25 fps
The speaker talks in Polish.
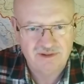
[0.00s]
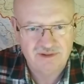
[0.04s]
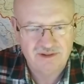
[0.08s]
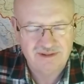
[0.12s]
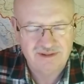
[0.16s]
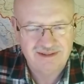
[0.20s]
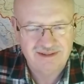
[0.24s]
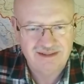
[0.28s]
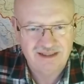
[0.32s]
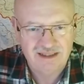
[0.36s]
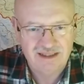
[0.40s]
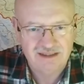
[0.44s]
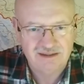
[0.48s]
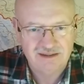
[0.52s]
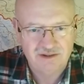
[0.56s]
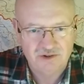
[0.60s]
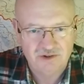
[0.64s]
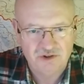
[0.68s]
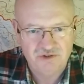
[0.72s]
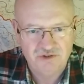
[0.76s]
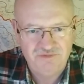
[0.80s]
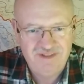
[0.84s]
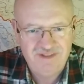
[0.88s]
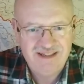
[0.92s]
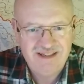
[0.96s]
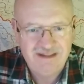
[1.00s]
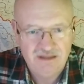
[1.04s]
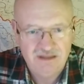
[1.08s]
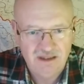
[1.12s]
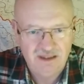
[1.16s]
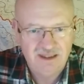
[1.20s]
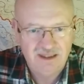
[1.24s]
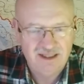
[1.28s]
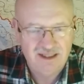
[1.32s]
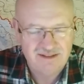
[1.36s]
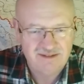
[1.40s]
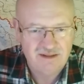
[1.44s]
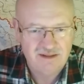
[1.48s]
czy znalazł coś w innych
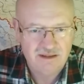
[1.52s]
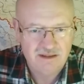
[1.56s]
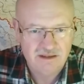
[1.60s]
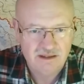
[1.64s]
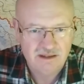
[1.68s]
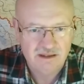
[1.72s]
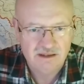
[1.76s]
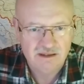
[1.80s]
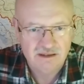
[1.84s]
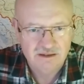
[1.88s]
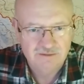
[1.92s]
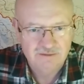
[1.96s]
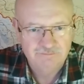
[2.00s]
gazetach?